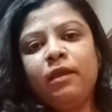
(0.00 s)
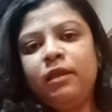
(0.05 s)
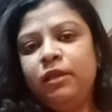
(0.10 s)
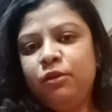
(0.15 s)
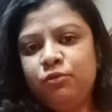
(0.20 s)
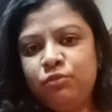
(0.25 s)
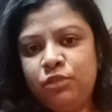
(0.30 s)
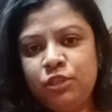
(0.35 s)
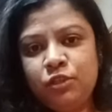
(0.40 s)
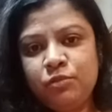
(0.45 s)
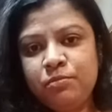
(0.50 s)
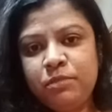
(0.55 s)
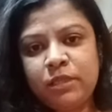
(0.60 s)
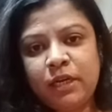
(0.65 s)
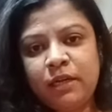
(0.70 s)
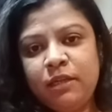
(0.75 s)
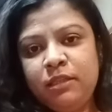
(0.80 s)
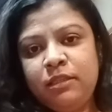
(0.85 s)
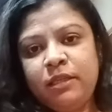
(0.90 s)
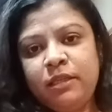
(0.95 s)
ইউটিউব
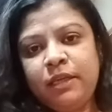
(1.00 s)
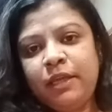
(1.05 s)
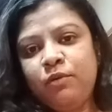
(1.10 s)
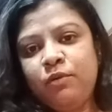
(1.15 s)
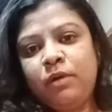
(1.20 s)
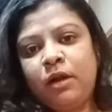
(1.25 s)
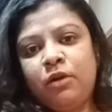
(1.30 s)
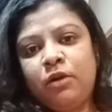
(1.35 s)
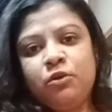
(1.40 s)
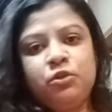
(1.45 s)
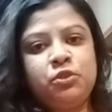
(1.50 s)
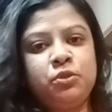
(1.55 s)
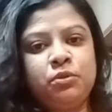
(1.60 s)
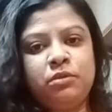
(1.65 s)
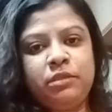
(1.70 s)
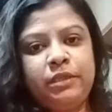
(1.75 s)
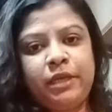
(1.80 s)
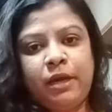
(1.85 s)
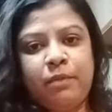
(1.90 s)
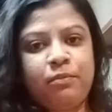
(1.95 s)
জার্নিতে কেউ কারো
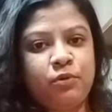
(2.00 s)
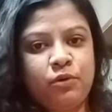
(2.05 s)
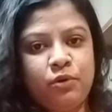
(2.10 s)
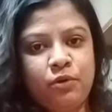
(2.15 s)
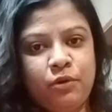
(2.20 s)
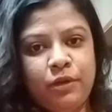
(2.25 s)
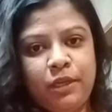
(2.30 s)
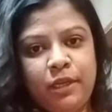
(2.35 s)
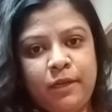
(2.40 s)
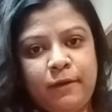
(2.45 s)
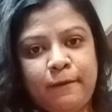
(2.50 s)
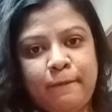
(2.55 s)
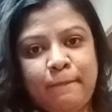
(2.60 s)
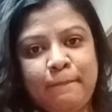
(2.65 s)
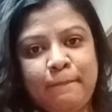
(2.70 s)
সত্যি আপন হয় না